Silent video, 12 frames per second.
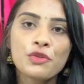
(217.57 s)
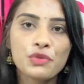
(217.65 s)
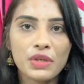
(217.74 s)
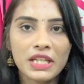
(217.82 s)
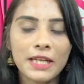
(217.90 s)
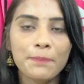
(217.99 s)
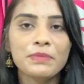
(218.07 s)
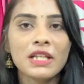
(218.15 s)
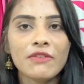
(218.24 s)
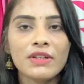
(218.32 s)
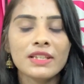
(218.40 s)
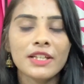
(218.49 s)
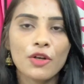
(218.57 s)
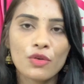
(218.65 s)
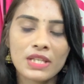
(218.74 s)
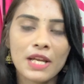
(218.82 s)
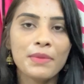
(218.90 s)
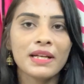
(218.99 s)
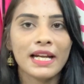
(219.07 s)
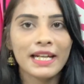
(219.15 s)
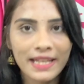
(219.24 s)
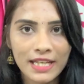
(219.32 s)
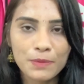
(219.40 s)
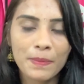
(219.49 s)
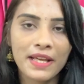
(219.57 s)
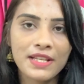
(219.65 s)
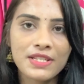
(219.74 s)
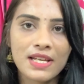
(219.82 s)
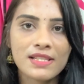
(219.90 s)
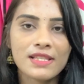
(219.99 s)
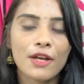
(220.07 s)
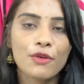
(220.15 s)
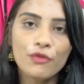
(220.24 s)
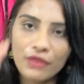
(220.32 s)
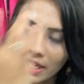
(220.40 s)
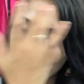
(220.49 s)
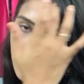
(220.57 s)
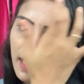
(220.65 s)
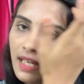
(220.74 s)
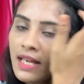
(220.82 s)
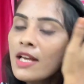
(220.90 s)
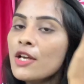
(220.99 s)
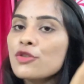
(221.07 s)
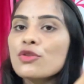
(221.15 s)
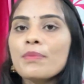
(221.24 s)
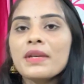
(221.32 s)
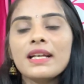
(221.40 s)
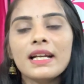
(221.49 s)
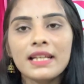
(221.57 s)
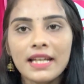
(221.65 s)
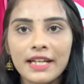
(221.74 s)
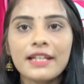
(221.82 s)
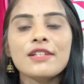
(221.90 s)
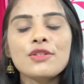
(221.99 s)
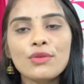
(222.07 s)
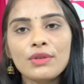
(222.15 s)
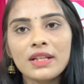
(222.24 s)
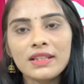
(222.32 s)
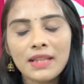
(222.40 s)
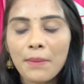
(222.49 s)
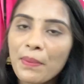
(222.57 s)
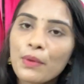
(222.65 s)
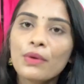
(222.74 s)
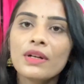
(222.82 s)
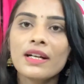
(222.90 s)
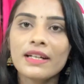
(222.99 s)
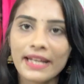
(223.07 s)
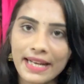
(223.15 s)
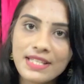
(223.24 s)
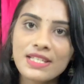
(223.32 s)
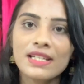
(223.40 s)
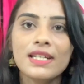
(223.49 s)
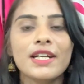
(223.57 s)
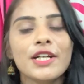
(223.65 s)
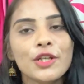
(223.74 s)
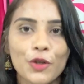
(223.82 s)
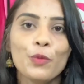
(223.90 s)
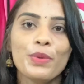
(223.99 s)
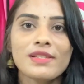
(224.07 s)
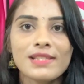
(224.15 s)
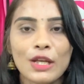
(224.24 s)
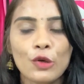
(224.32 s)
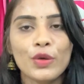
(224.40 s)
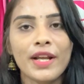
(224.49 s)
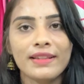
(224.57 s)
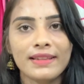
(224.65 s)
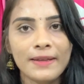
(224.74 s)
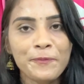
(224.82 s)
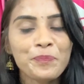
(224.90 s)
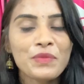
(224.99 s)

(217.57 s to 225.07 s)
సో ఈ క్లిప్ తర్వాత నేను ఒకసారి మీకు అన్ని ఎక్స్ప్లెయిన్ చేస్తాను వినండి సో మీకు కనుక ఇంట్రెస్ట్ ఉంటే తప్పకుండా ట్రై చేయండి యూపీఎస్ సలూన్ అయితే